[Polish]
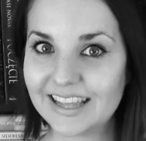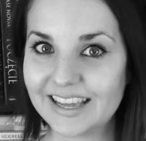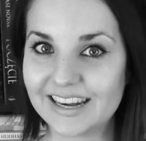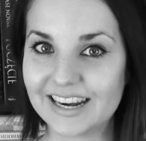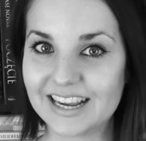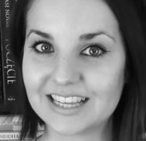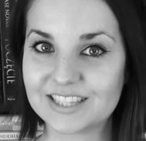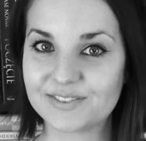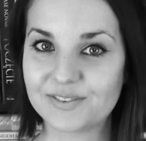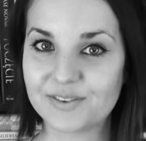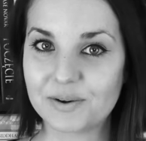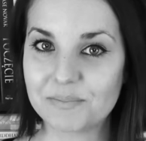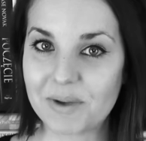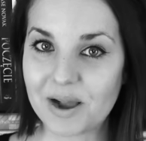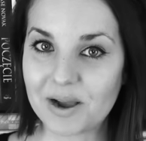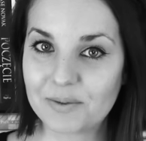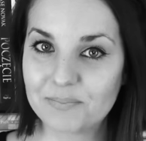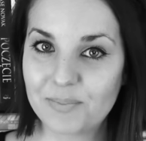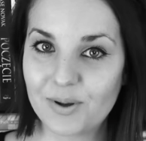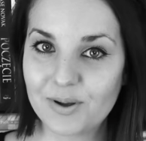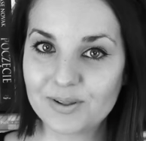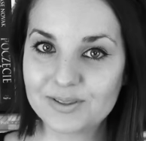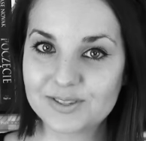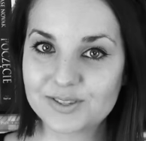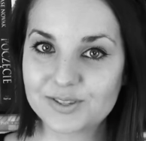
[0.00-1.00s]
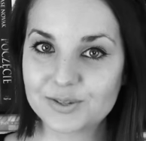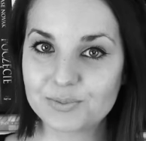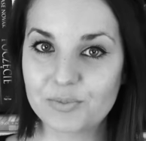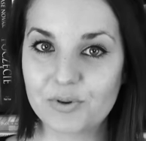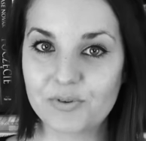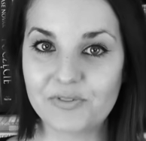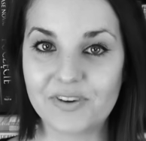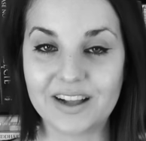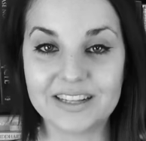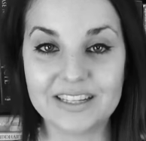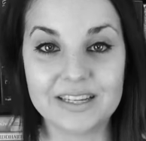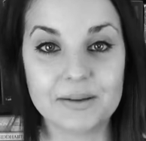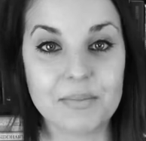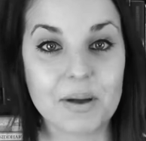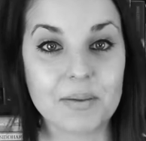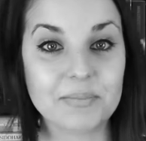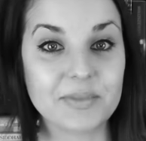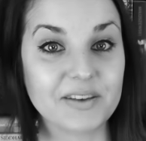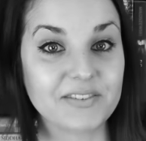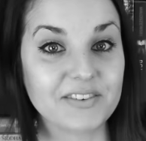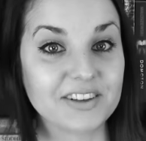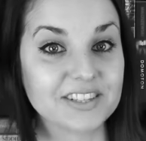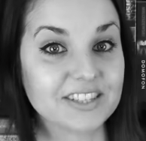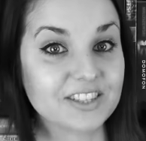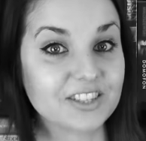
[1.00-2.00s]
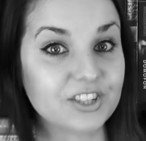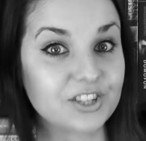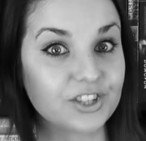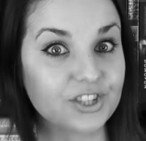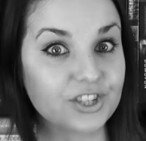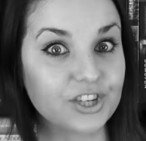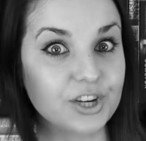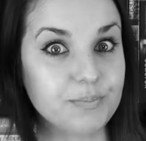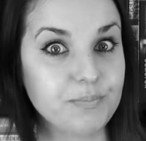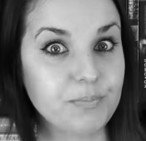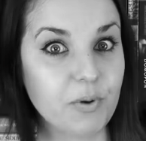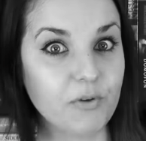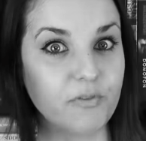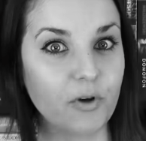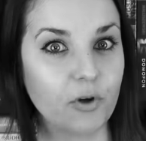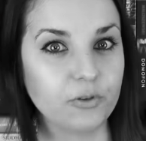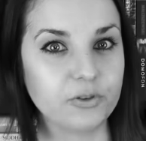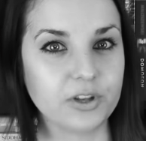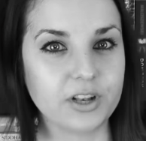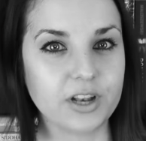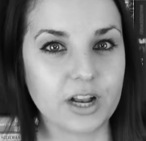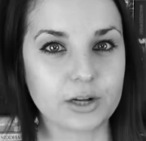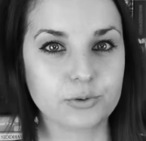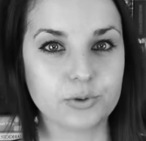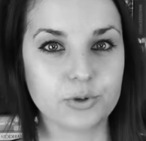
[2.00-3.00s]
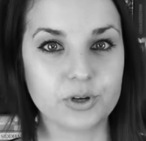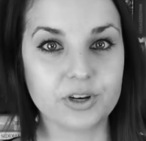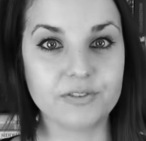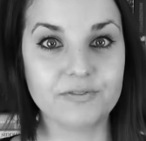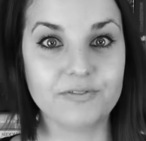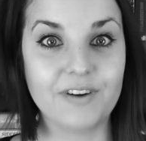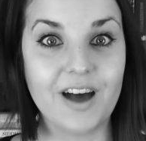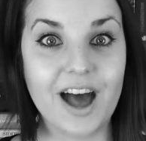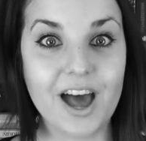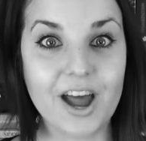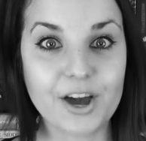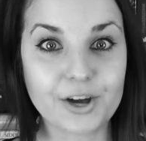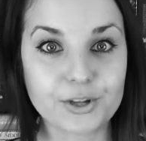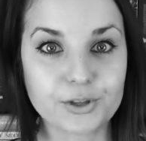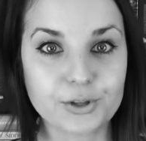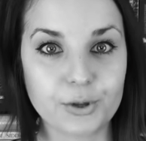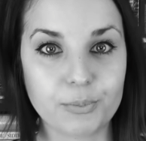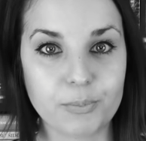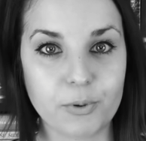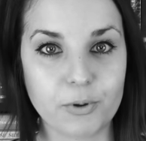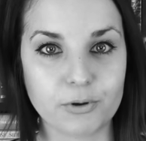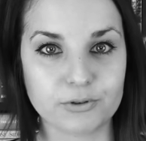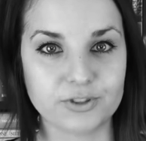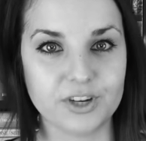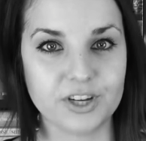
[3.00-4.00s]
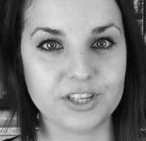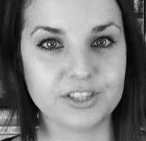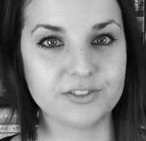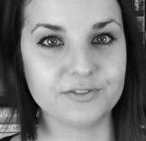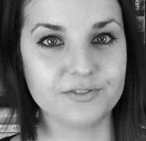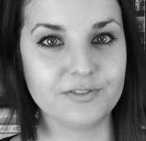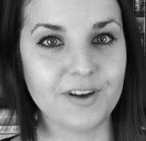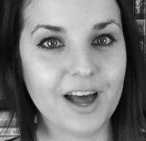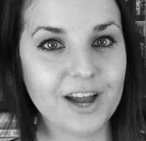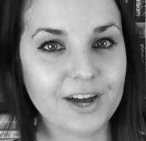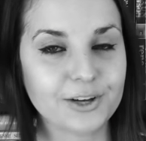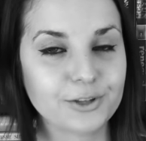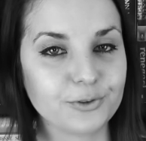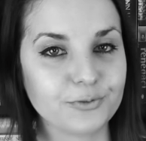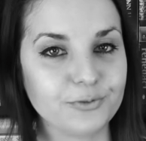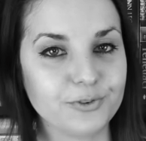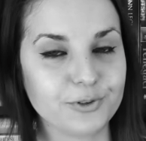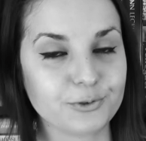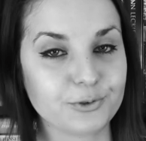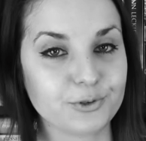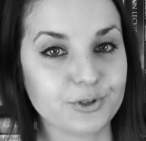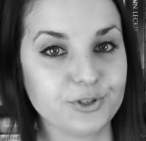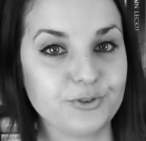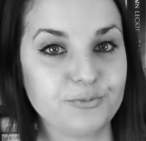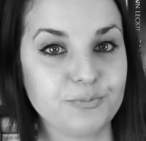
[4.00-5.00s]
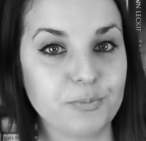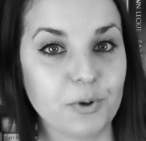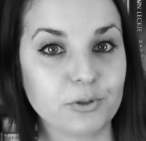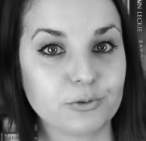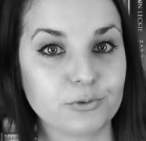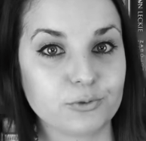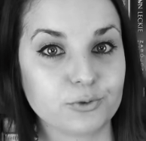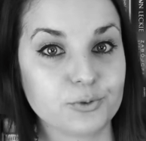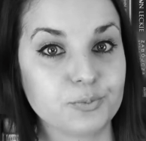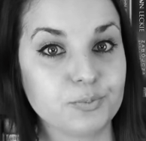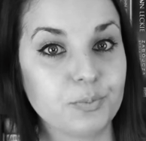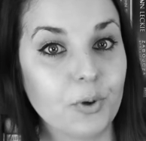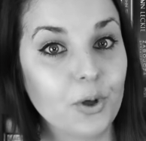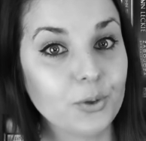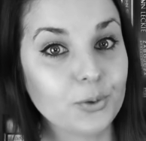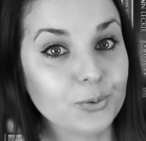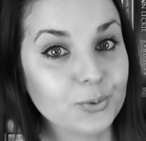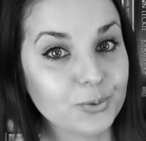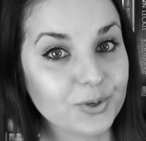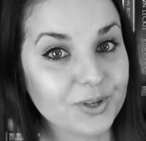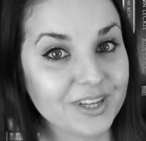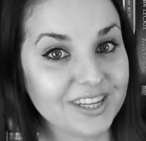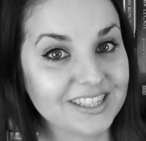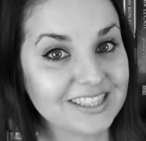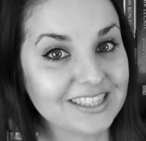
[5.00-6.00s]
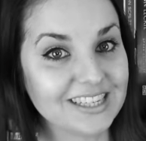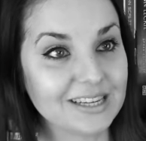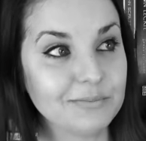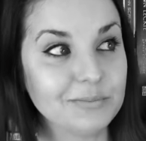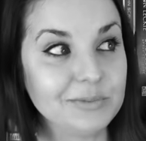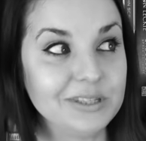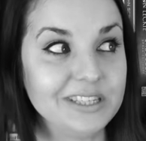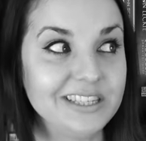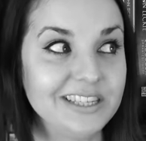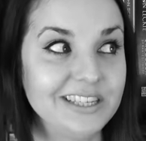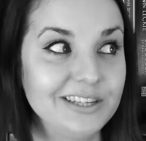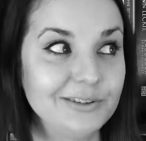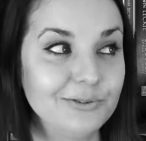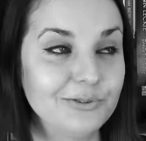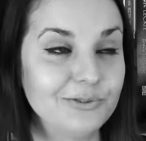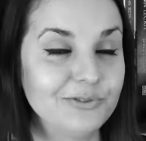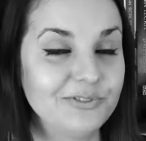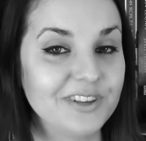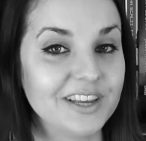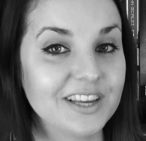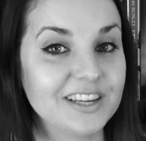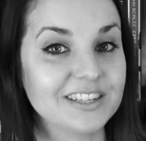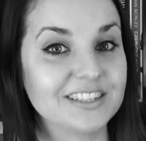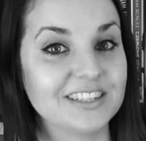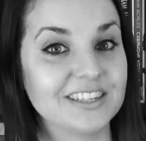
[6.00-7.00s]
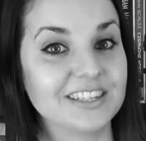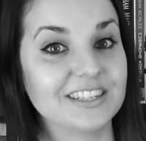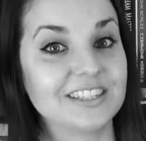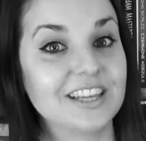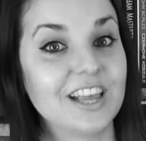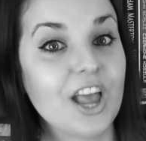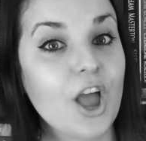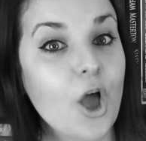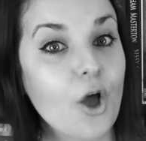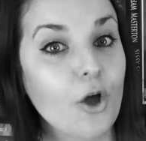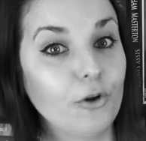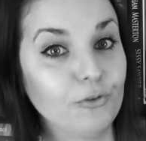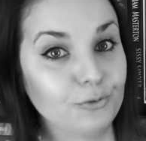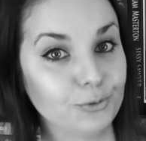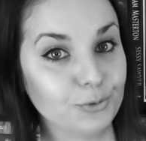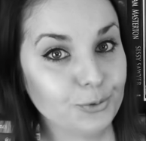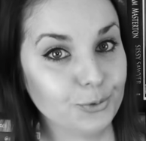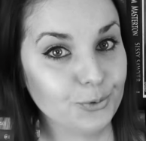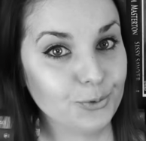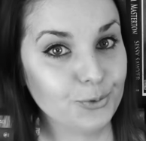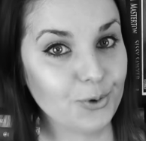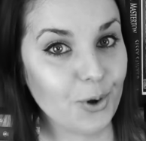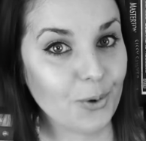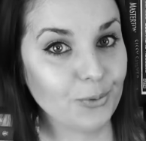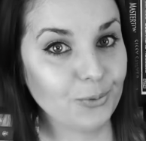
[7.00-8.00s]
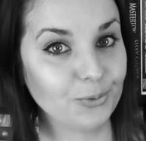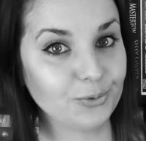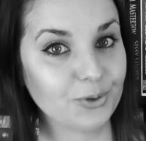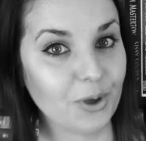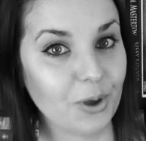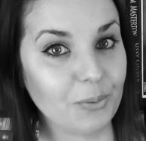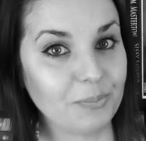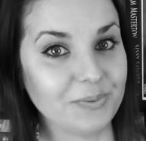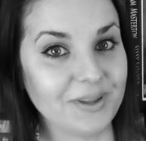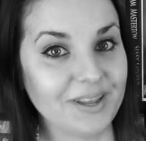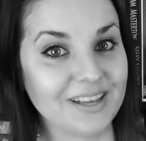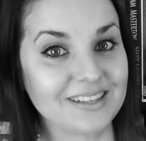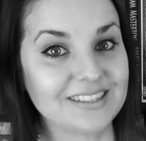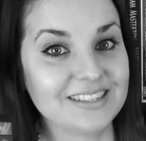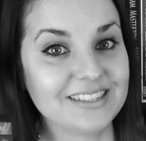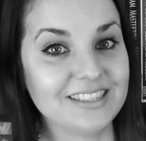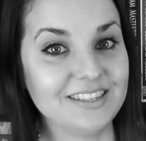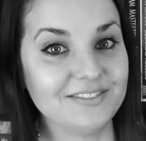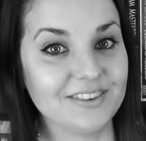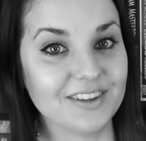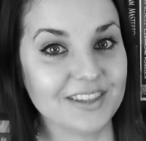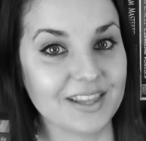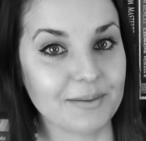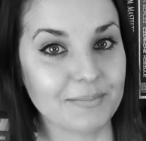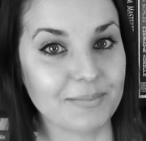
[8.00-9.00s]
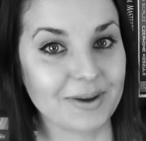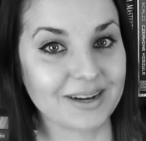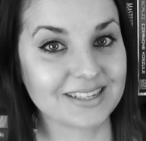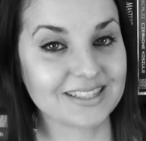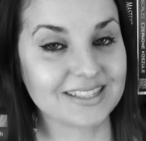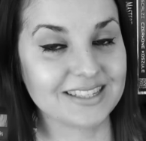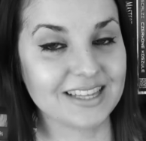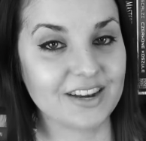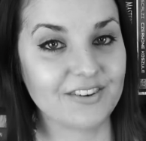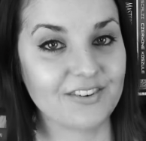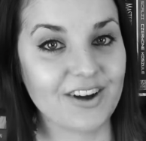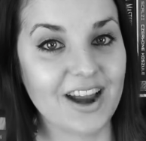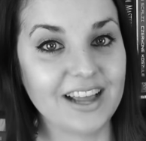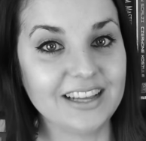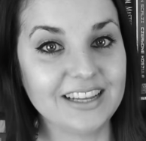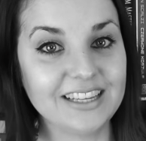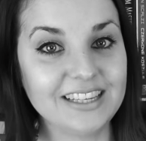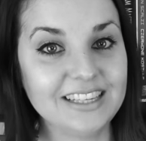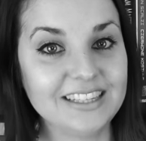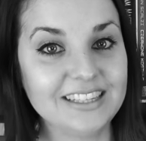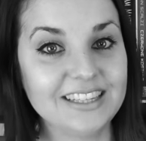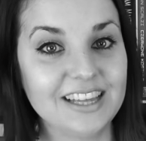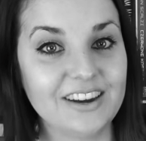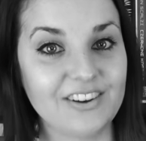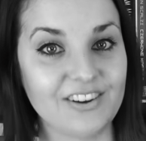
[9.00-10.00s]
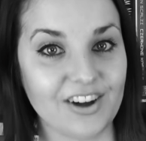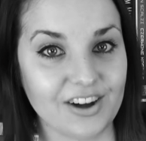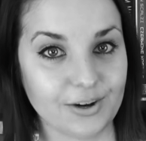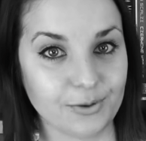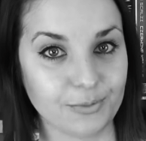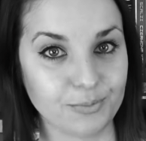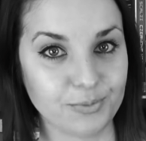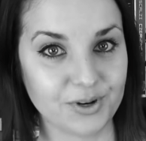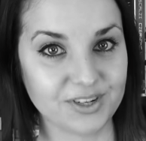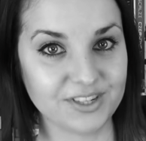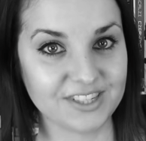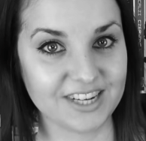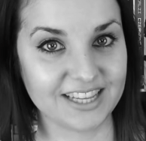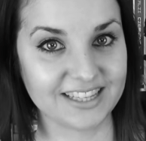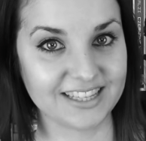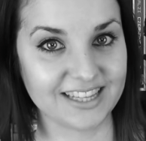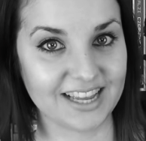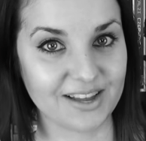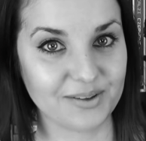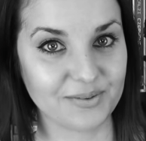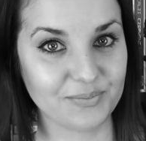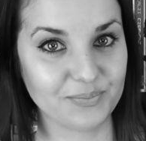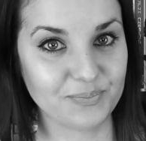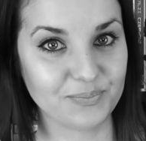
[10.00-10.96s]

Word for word: teraz w ramach podsumowania mam dla Was trzy powody, dla których warto pożreć, warto wyruszyć w podróż po długiej ziemi i uwierzyć w długą utopię Stevena Baxtera i Terego Pratchetta.